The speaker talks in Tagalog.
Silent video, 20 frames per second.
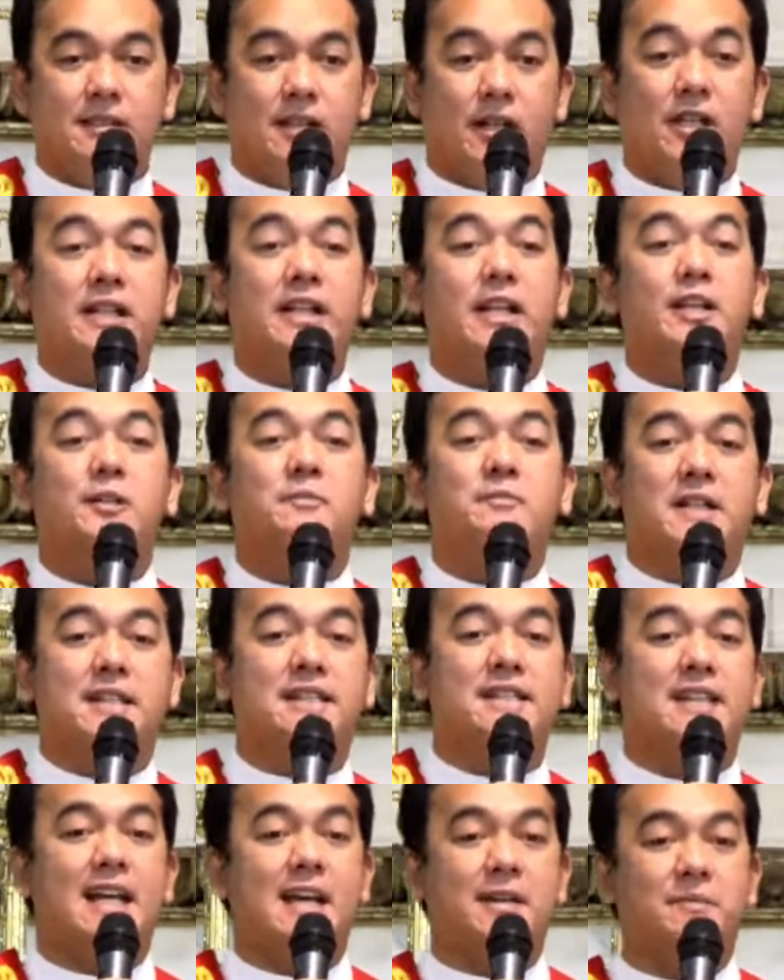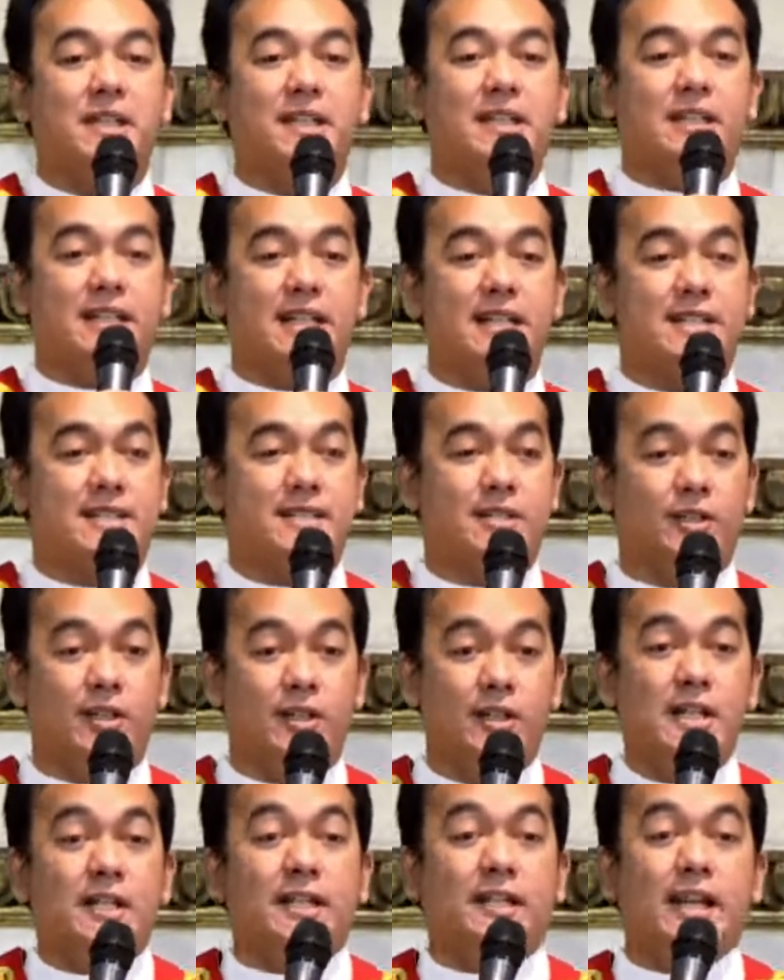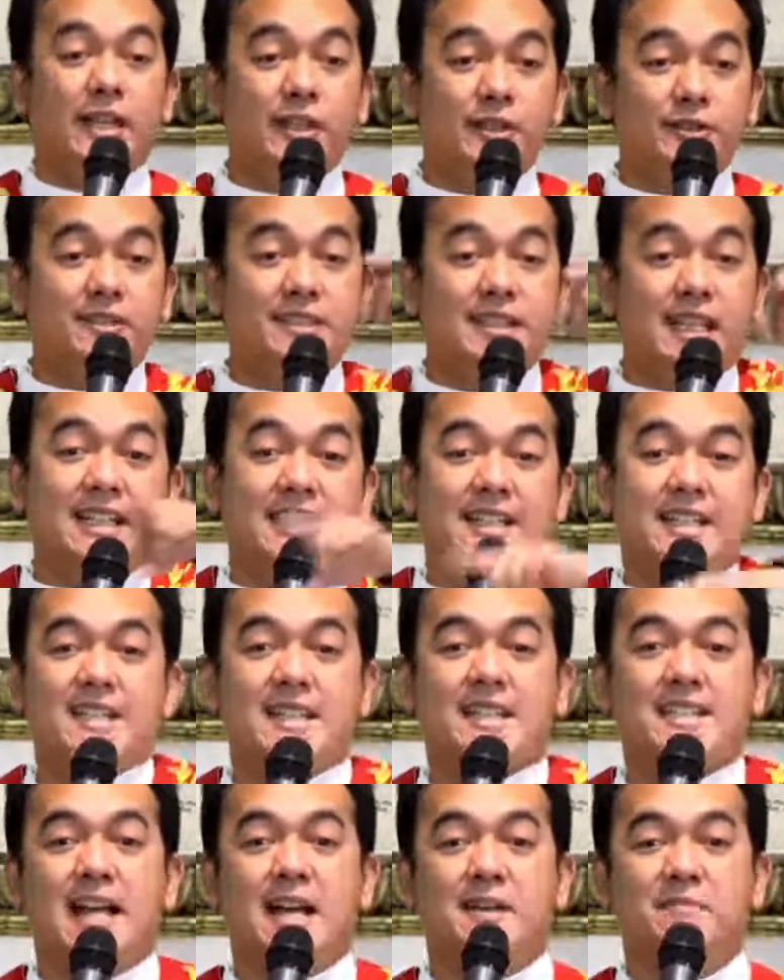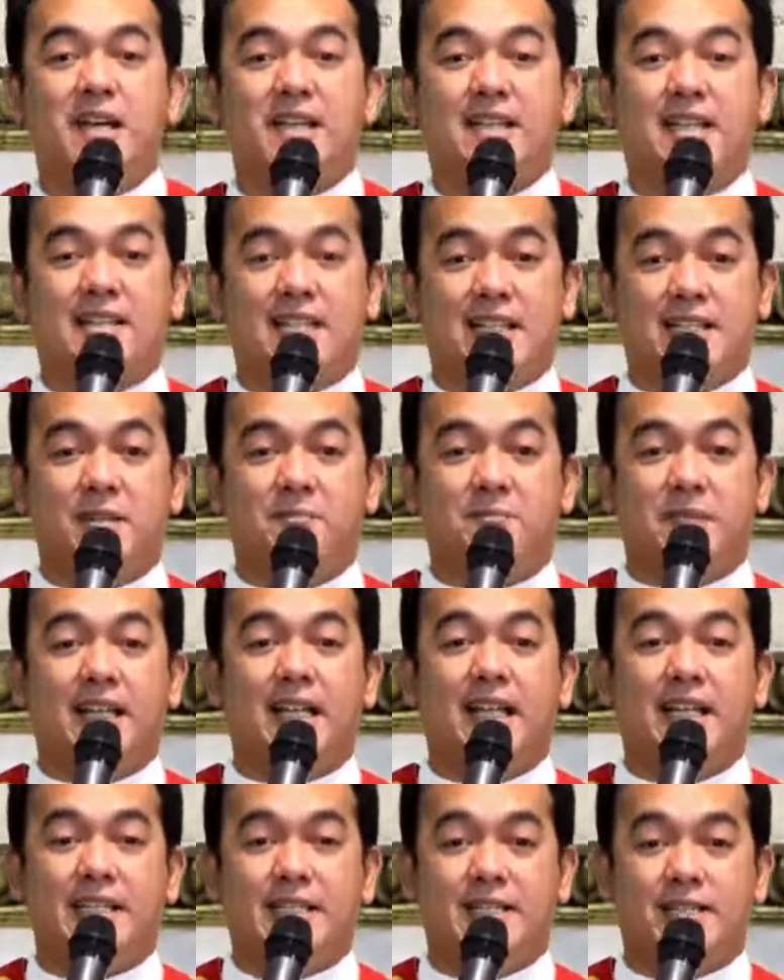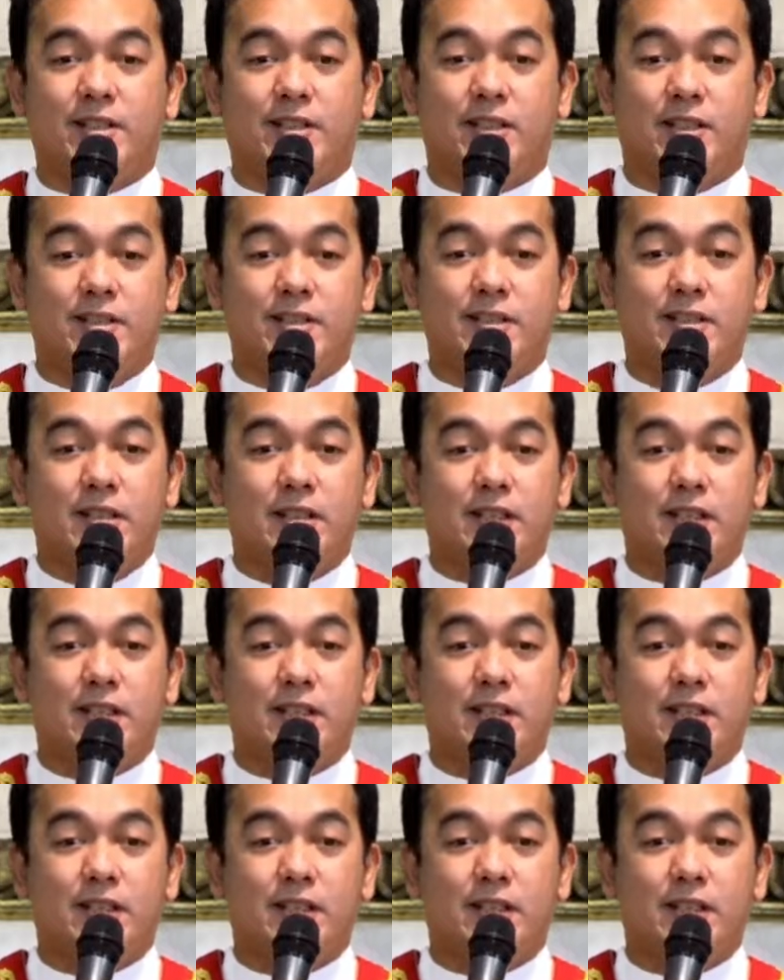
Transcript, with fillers: Okay, ngayon, pag sinabi ni Kristo, ngayon din, isasama kita sa paraiso.